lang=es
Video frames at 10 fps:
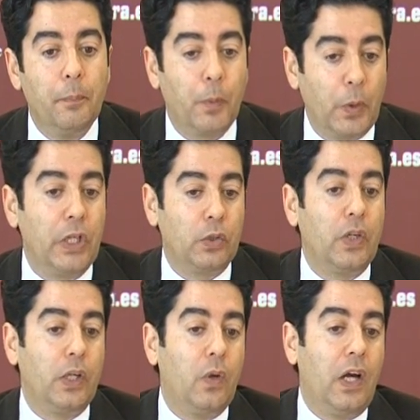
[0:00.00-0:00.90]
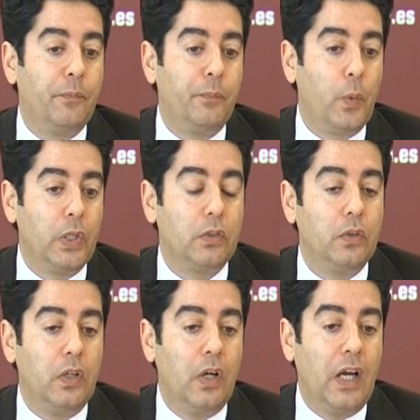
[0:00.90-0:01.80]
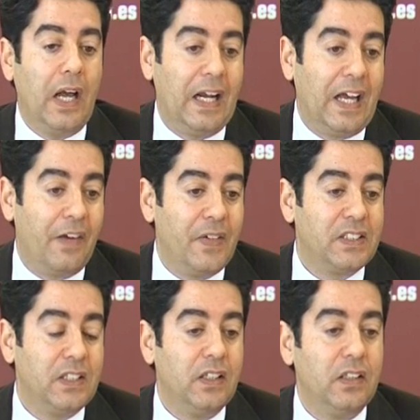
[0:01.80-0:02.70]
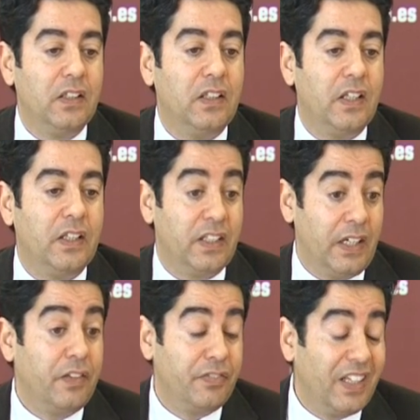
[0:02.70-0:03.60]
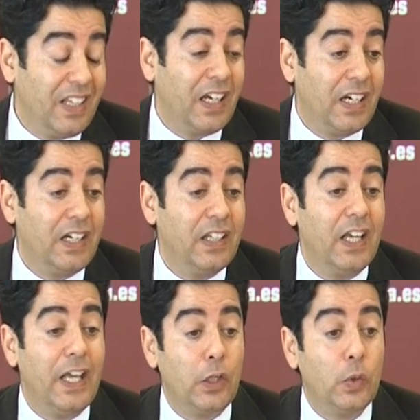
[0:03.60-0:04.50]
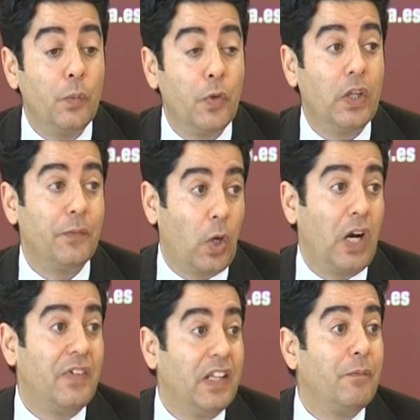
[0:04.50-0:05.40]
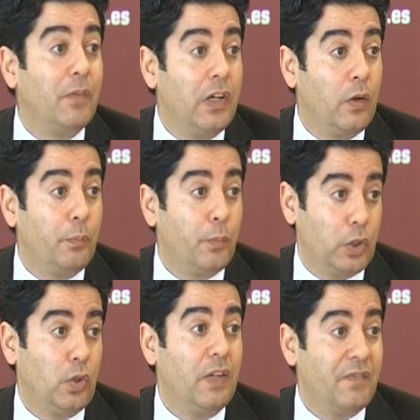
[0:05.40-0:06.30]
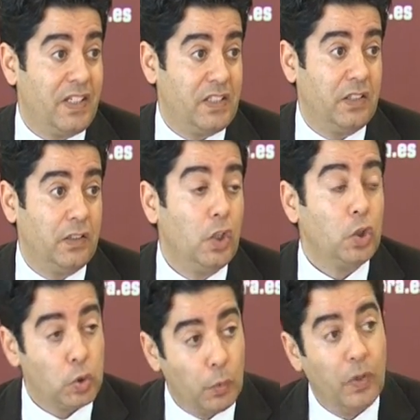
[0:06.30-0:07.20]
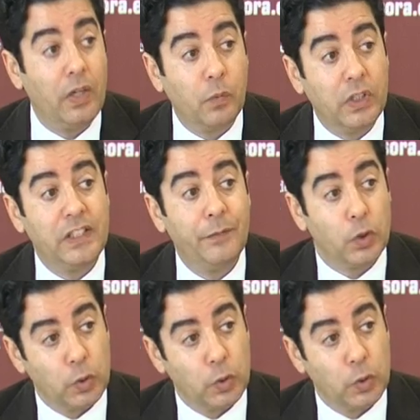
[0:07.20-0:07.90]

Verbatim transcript: proyectos que nos han puesto a la cabeza de Tenerife y de Canarias en número de programas de empleo puestos en marcha. Somos el municipio,